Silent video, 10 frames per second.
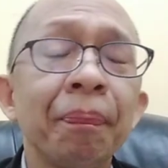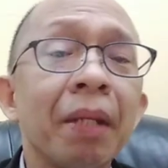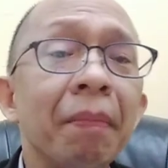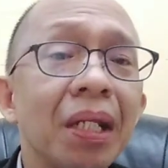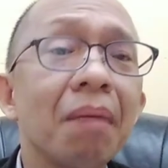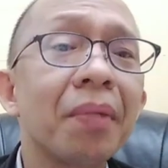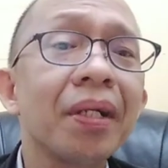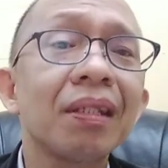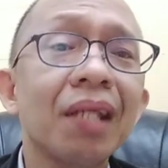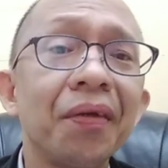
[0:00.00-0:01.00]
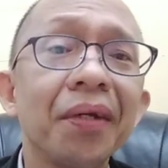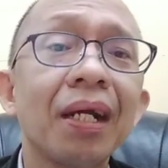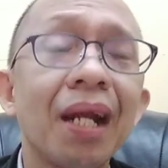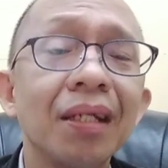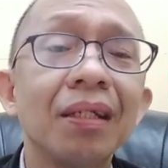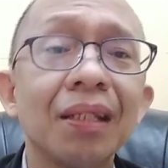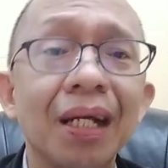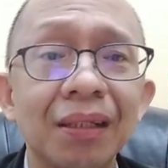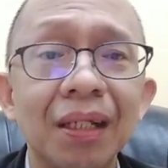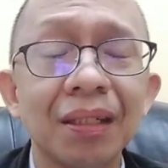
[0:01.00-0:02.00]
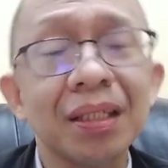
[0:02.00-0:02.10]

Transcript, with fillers: may number din tayo ng client natin.